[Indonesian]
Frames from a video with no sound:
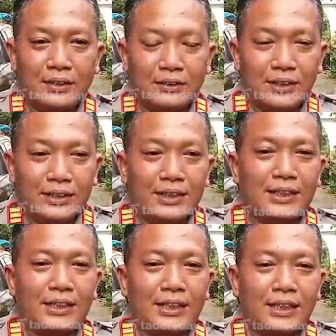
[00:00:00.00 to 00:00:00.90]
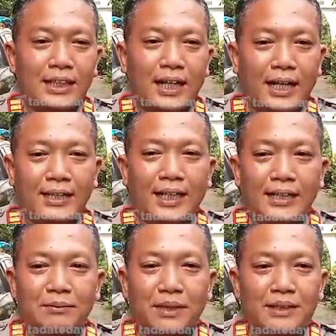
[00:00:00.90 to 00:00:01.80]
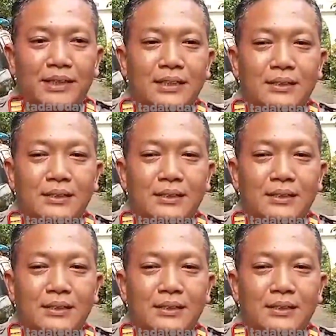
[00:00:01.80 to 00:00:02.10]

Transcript: kondisi hari-hari masih